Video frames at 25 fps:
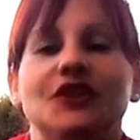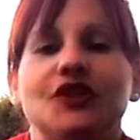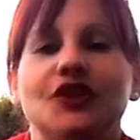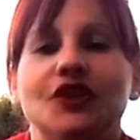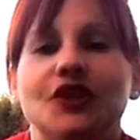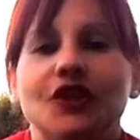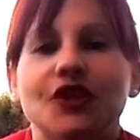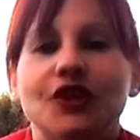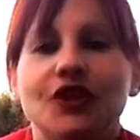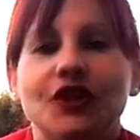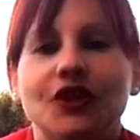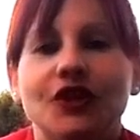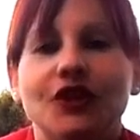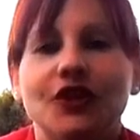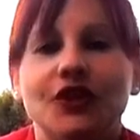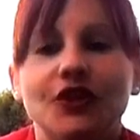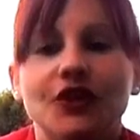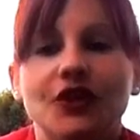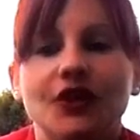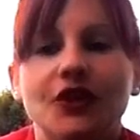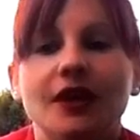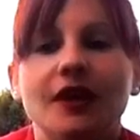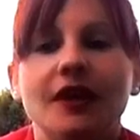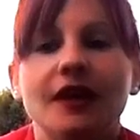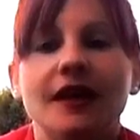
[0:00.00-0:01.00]

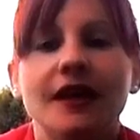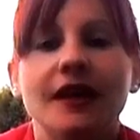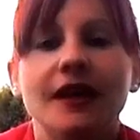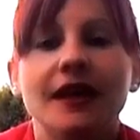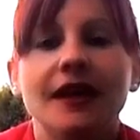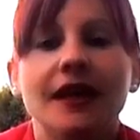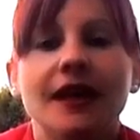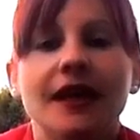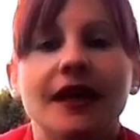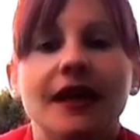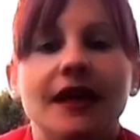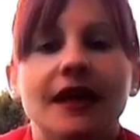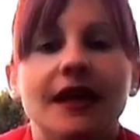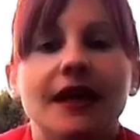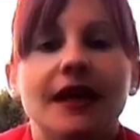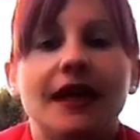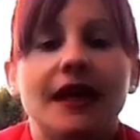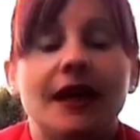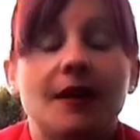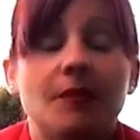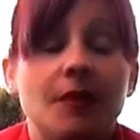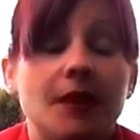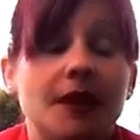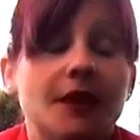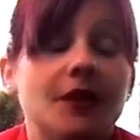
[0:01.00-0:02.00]
yo
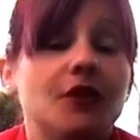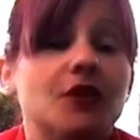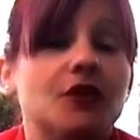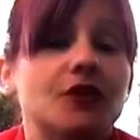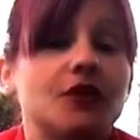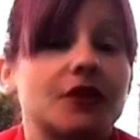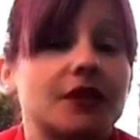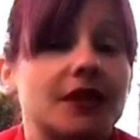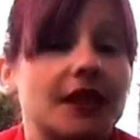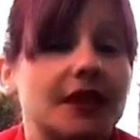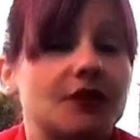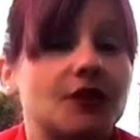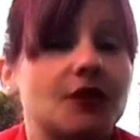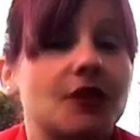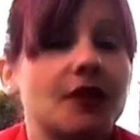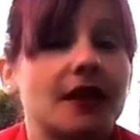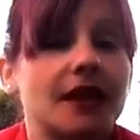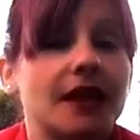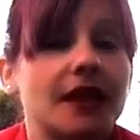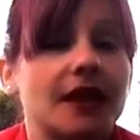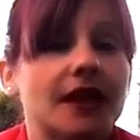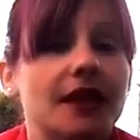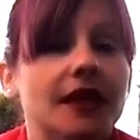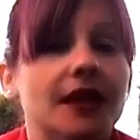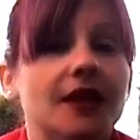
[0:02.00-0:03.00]
he perdido los
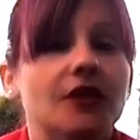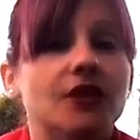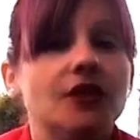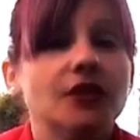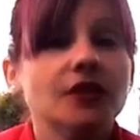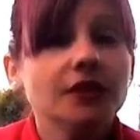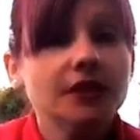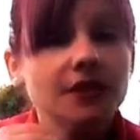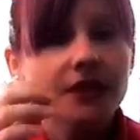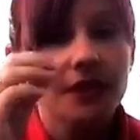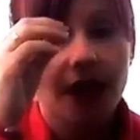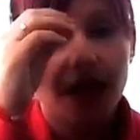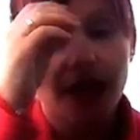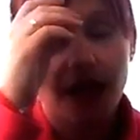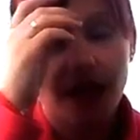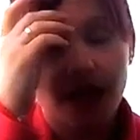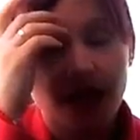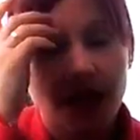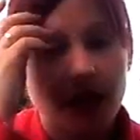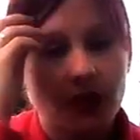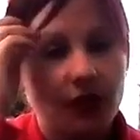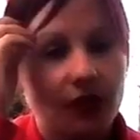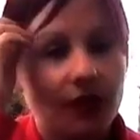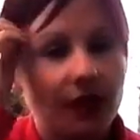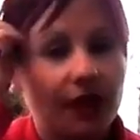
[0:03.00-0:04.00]
14 kilos
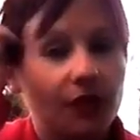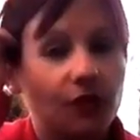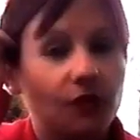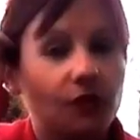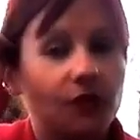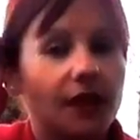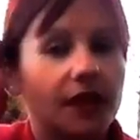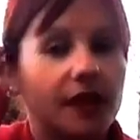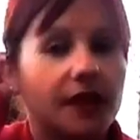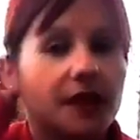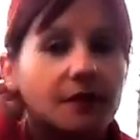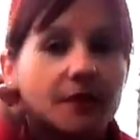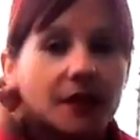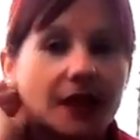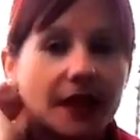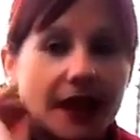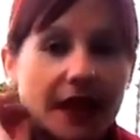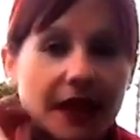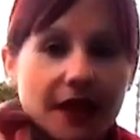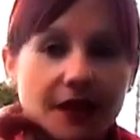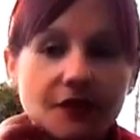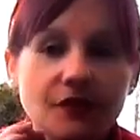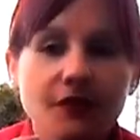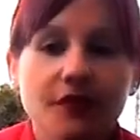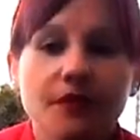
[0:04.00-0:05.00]
ah, con ayuda de
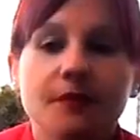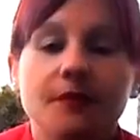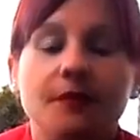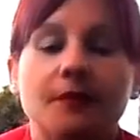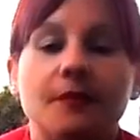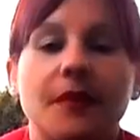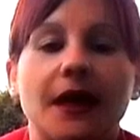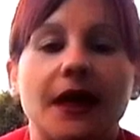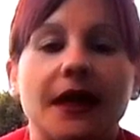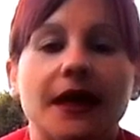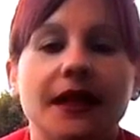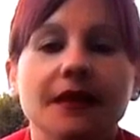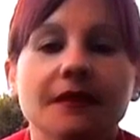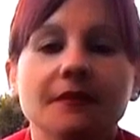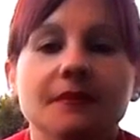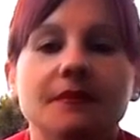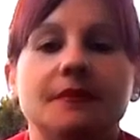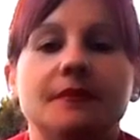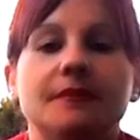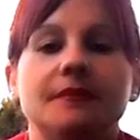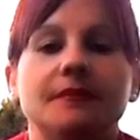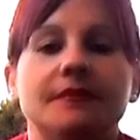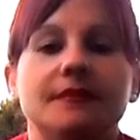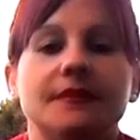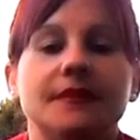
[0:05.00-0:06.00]
Herbalife, ¿vale?
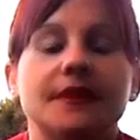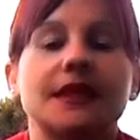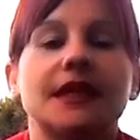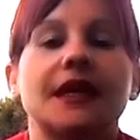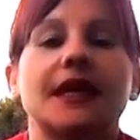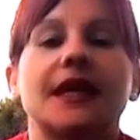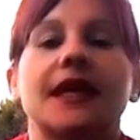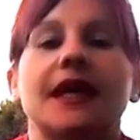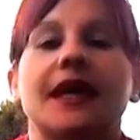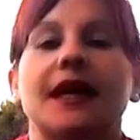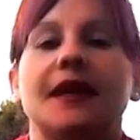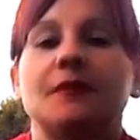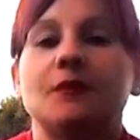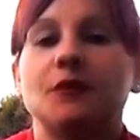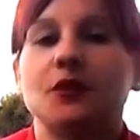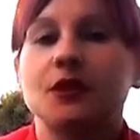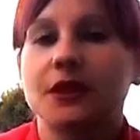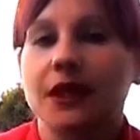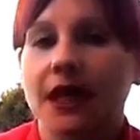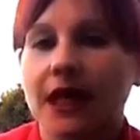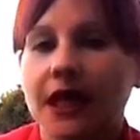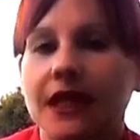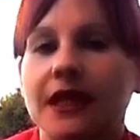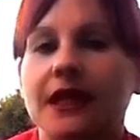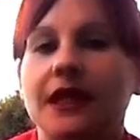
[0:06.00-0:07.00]
Mm, sé que hay
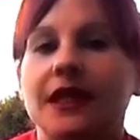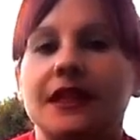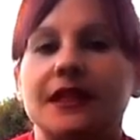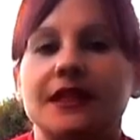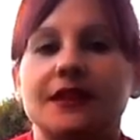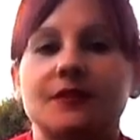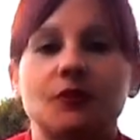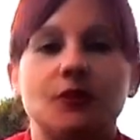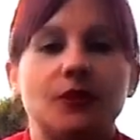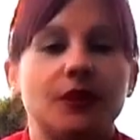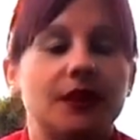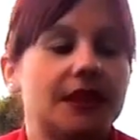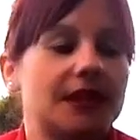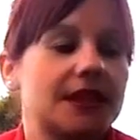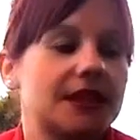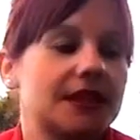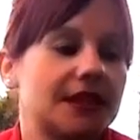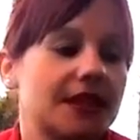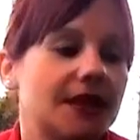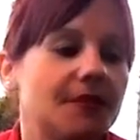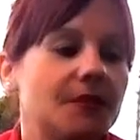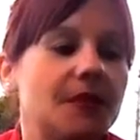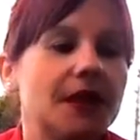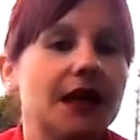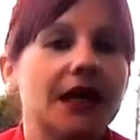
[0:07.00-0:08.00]
mucha gente que es muy
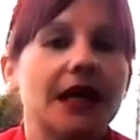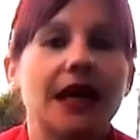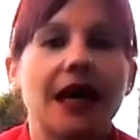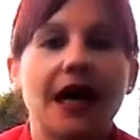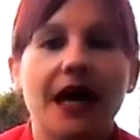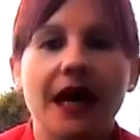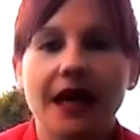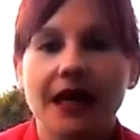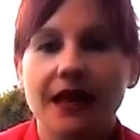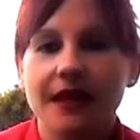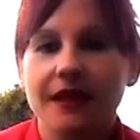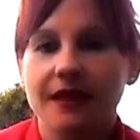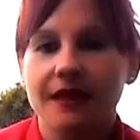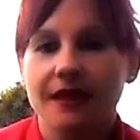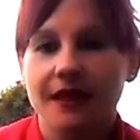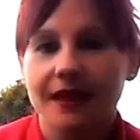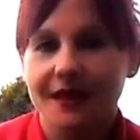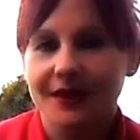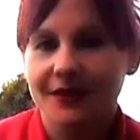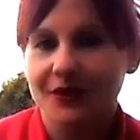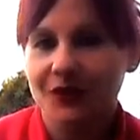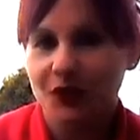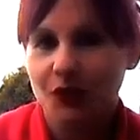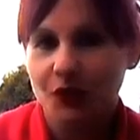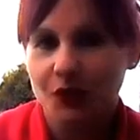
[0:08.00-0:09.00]
escéptica y dice
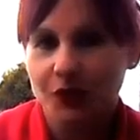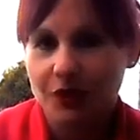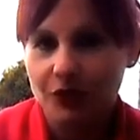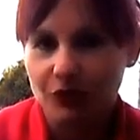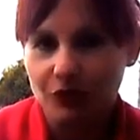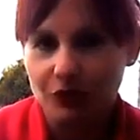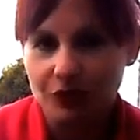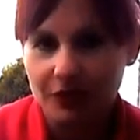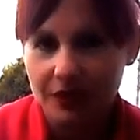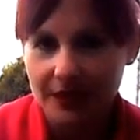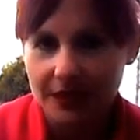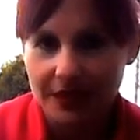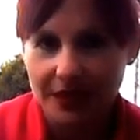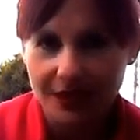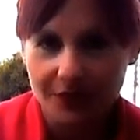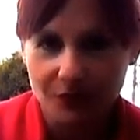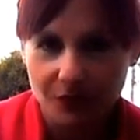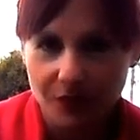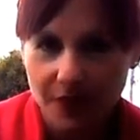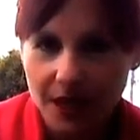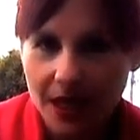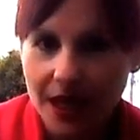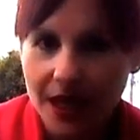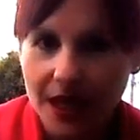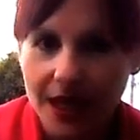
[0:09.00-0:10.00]
que todo esto no es
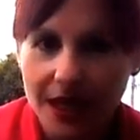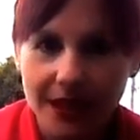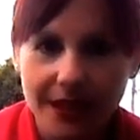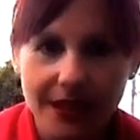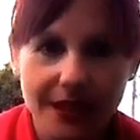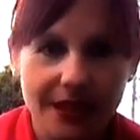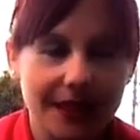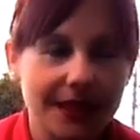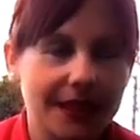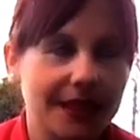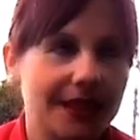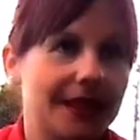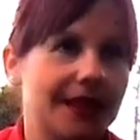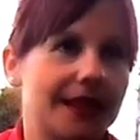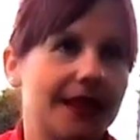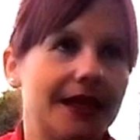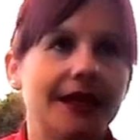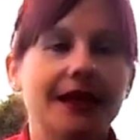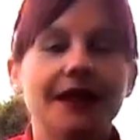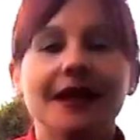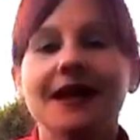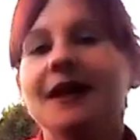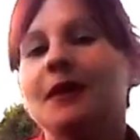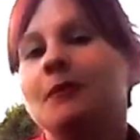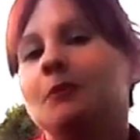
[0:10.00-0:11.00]
natural, que
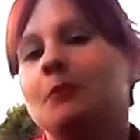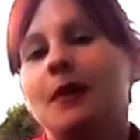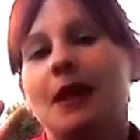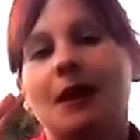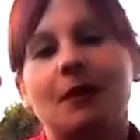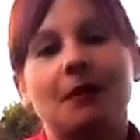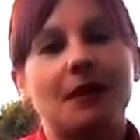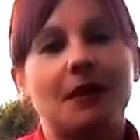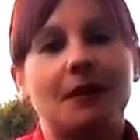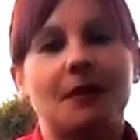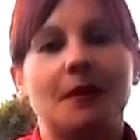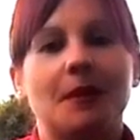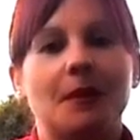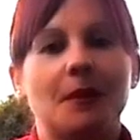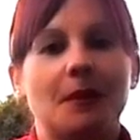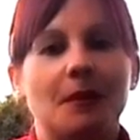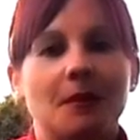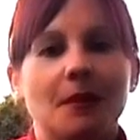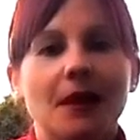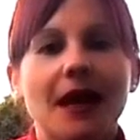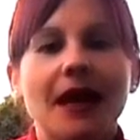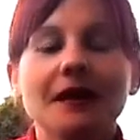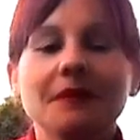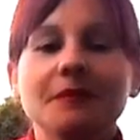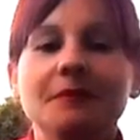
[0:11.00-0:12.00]
bla, bla, bla, bla,
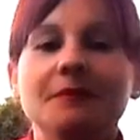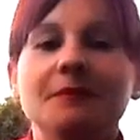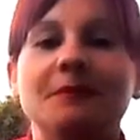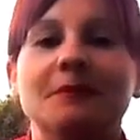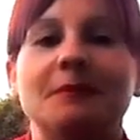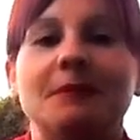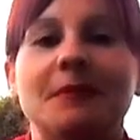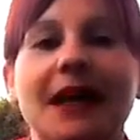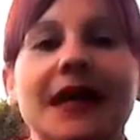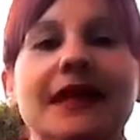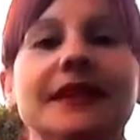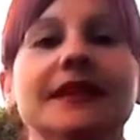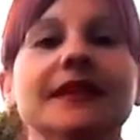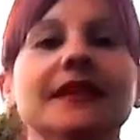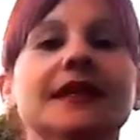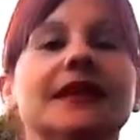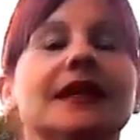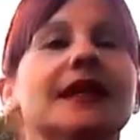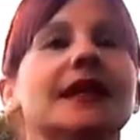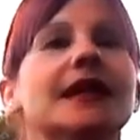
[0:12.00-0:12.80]
bla, ¿vale?